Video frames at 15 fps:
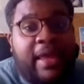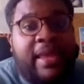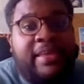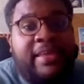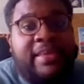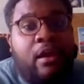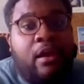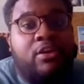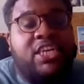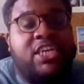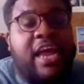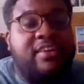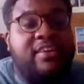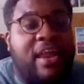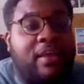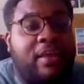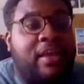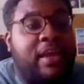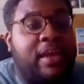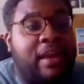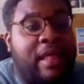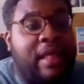et qui est en charge
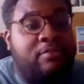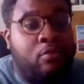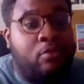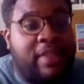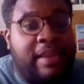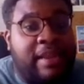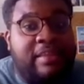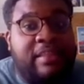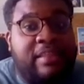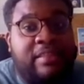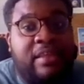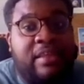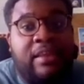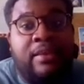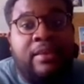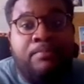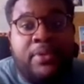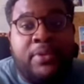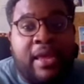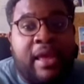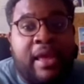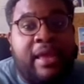d'acquérir la totalité des
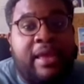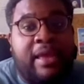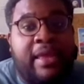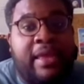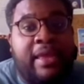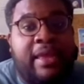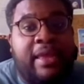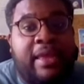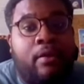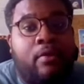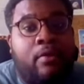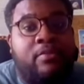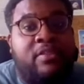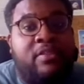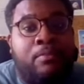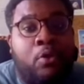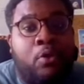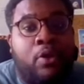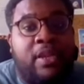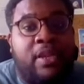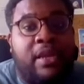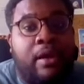biens et
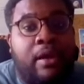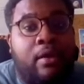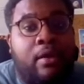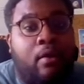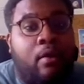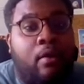démolir